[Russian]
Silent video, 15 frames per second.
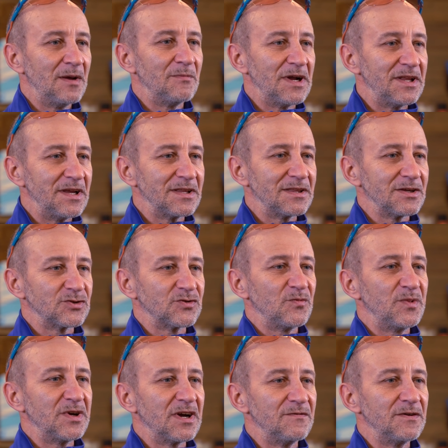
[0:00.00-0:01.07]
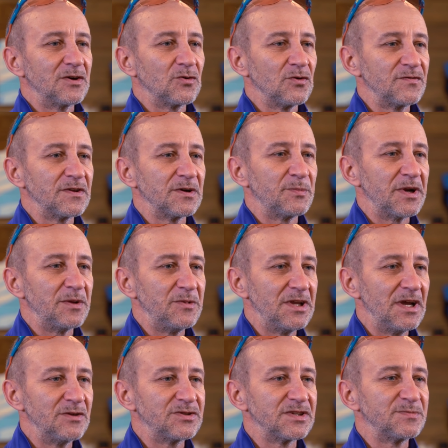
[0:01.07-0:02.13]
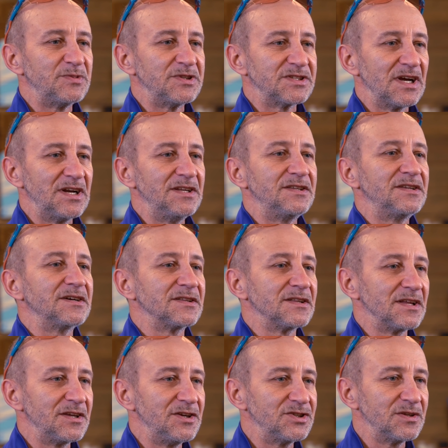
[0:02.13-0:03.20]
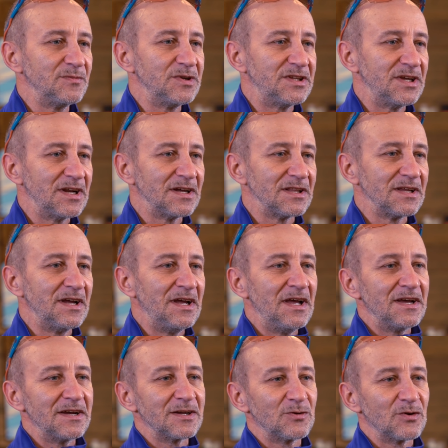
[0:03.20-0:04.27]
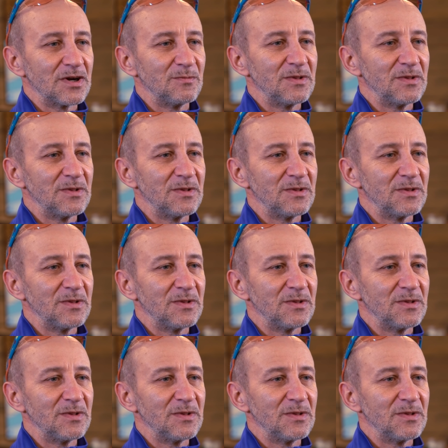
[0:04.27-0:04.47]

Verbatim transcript: Понятно, что в беговых кофтах применяются специальные технологичные материалы, которые